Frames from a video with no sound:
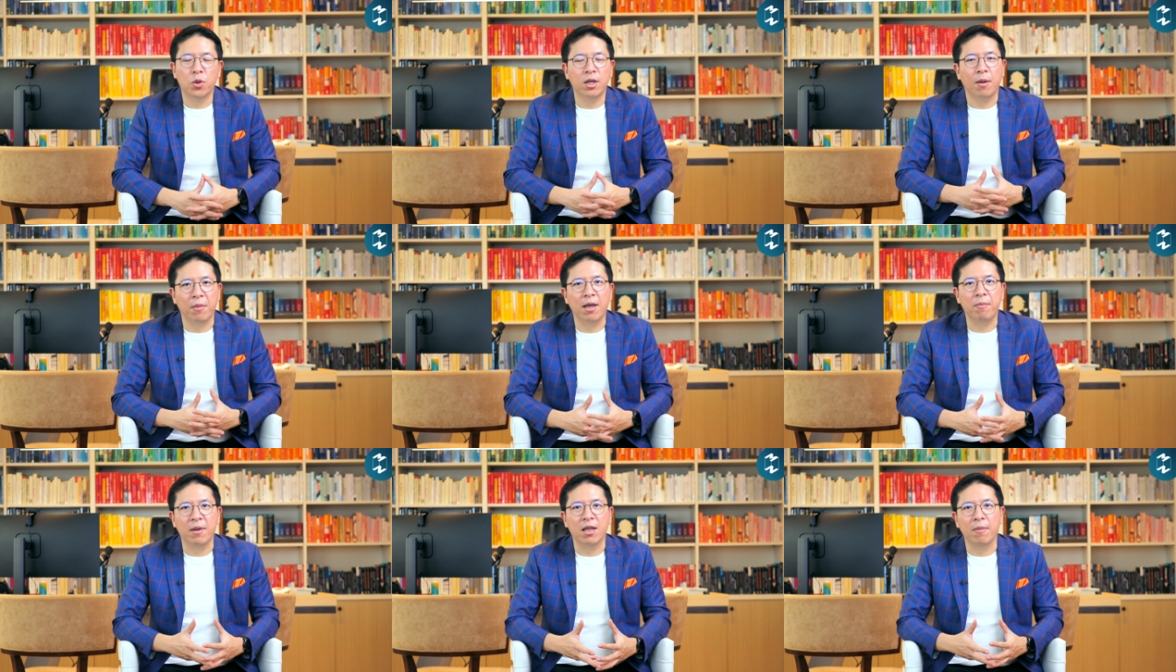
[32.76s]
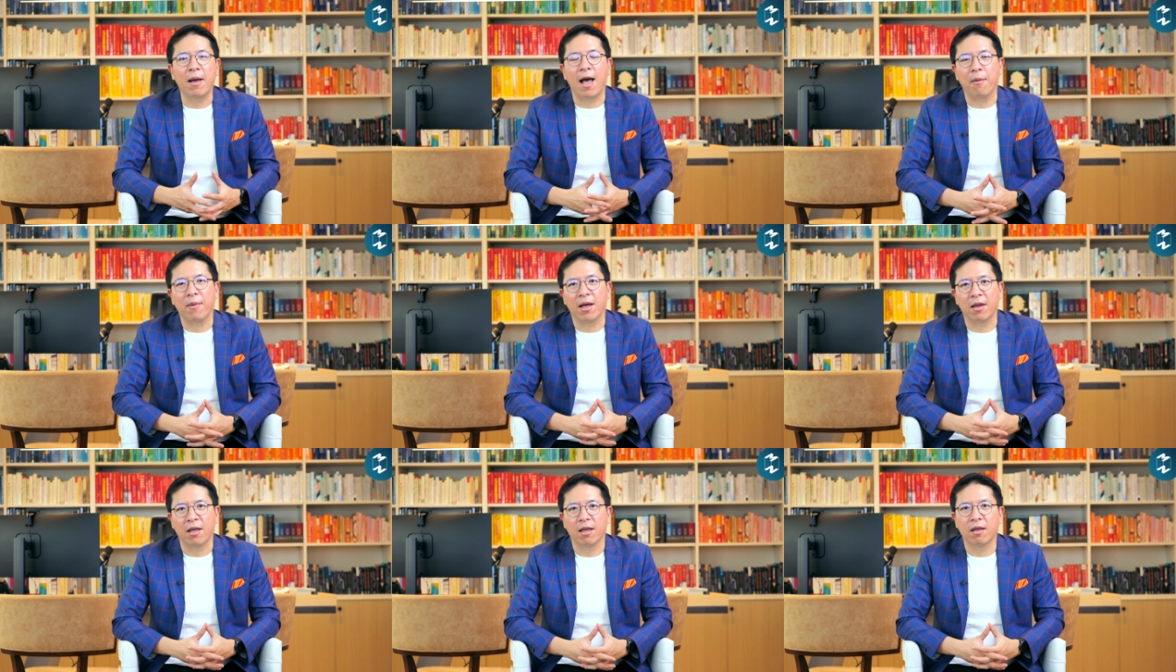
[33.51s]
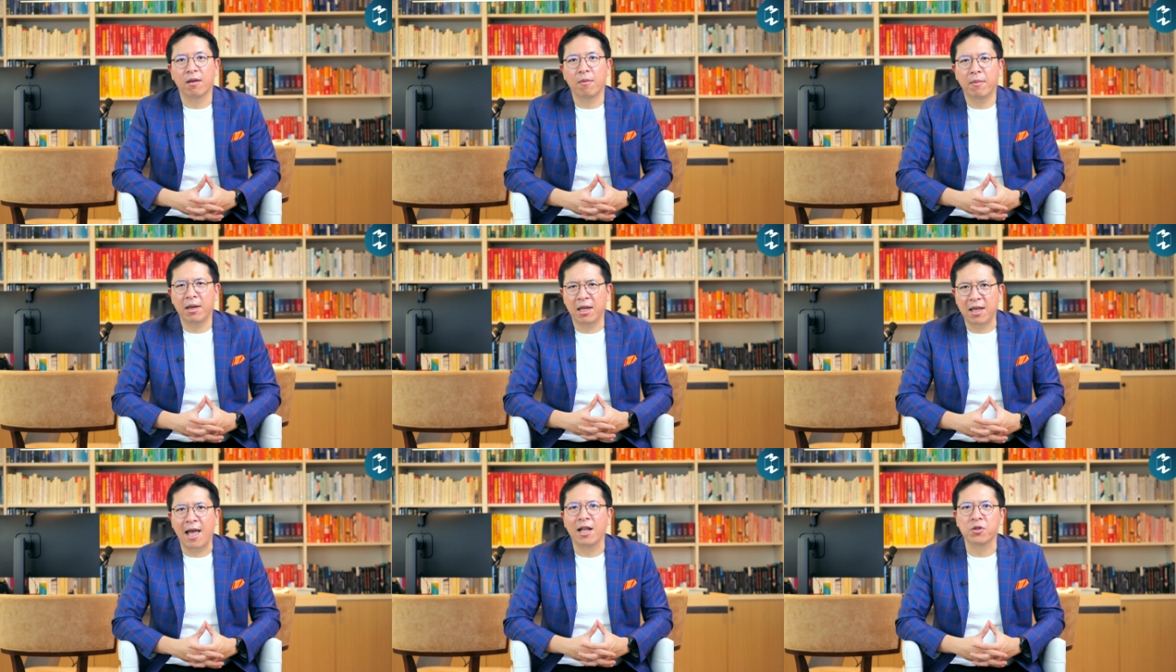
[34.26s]
ช่วยทำให้ปีที่ผ่านมาเนี่ยไม่
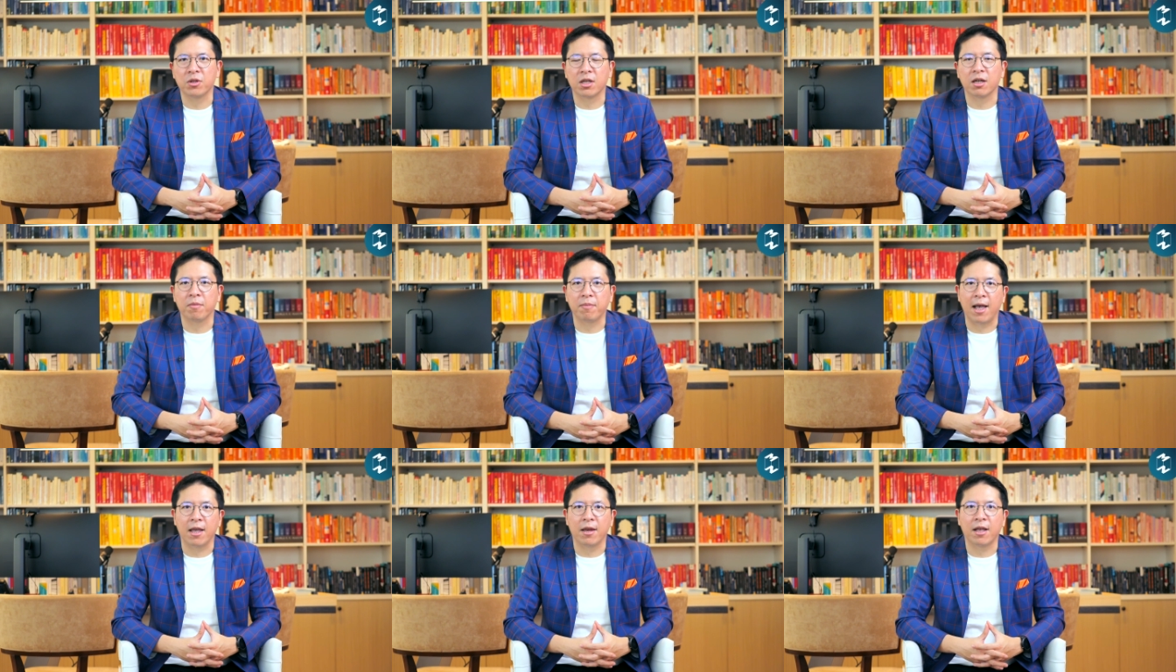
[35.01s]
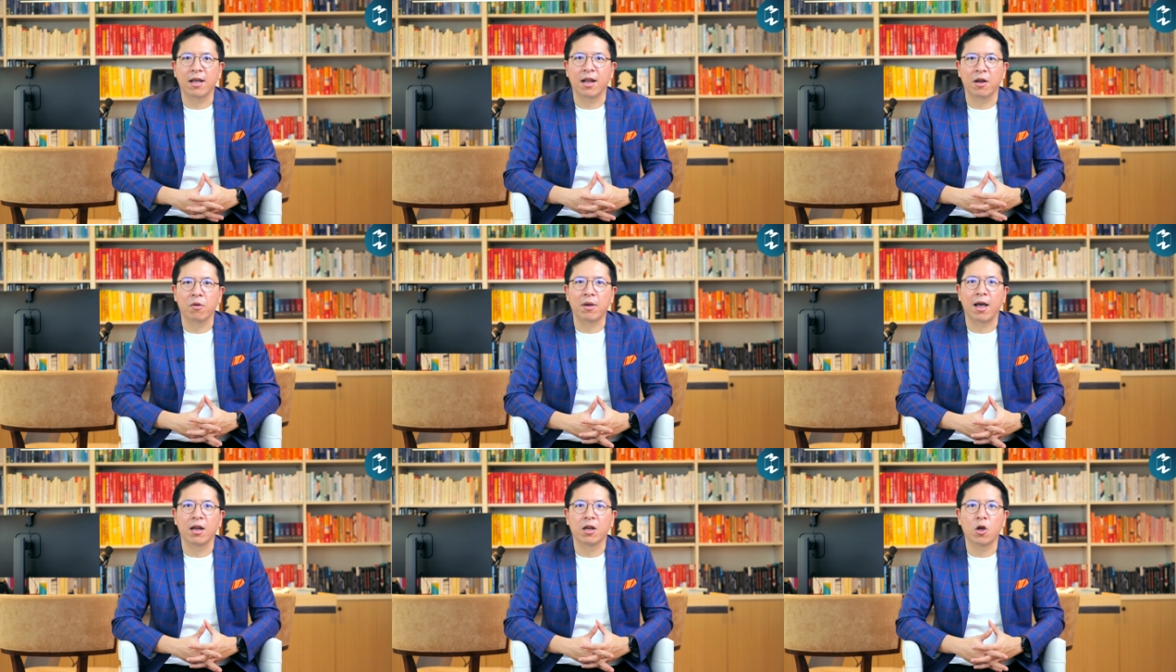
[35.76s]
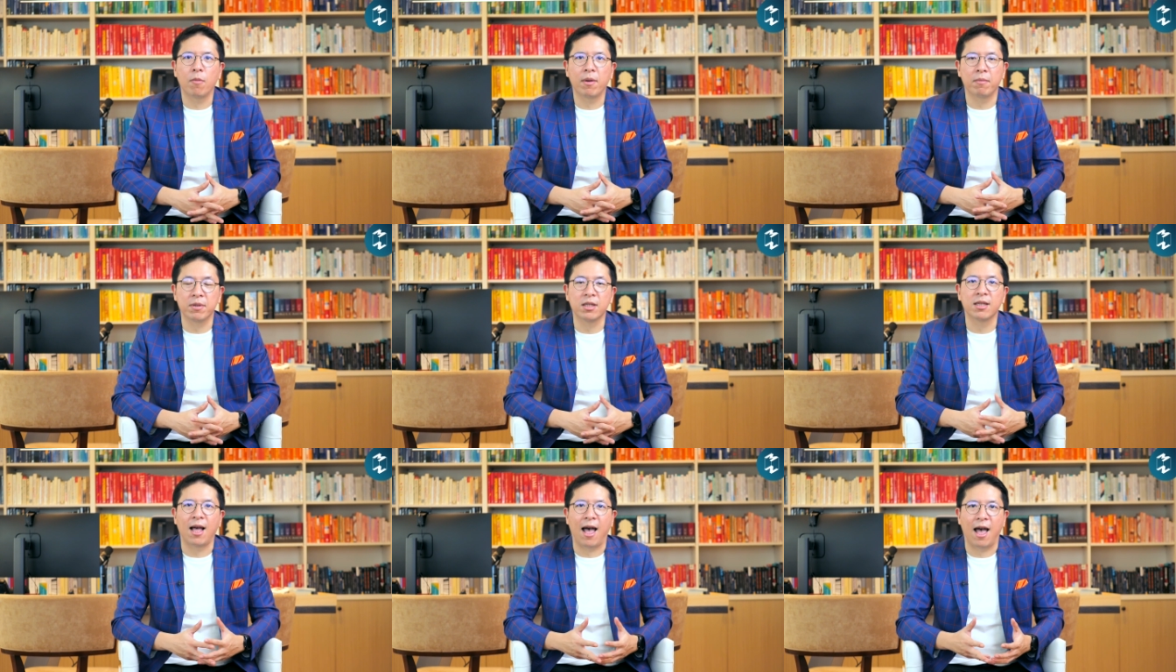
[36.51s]
ได้แย่จนเกินไปในขณะเดียวกันก็เป็นพื้
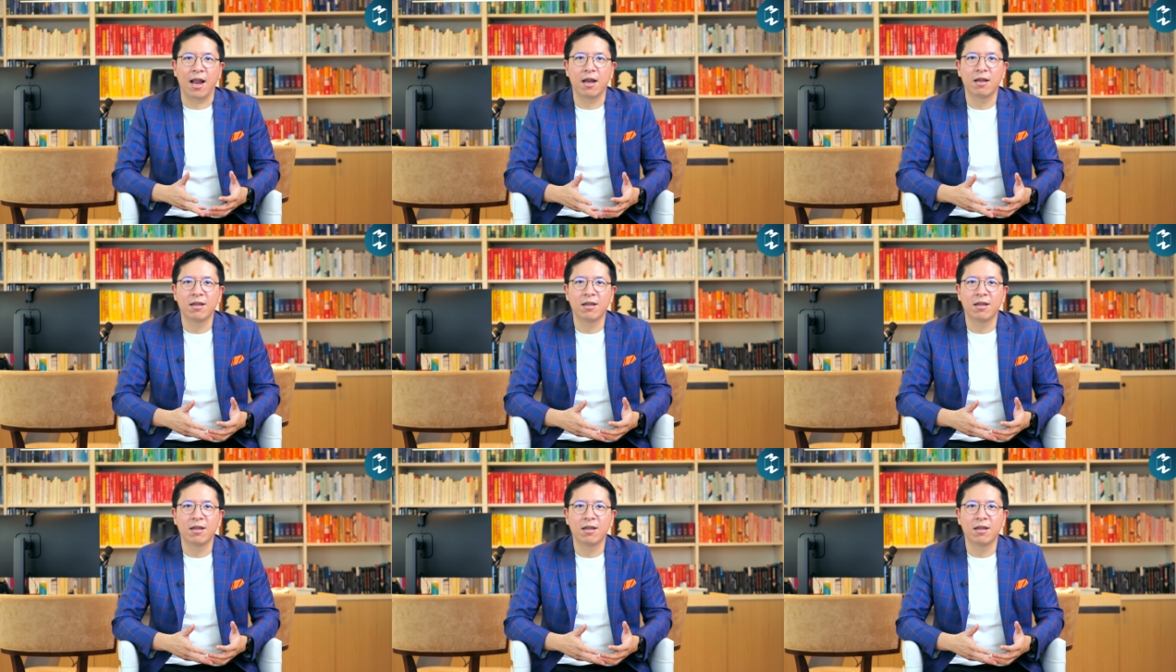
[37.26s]
นฐาน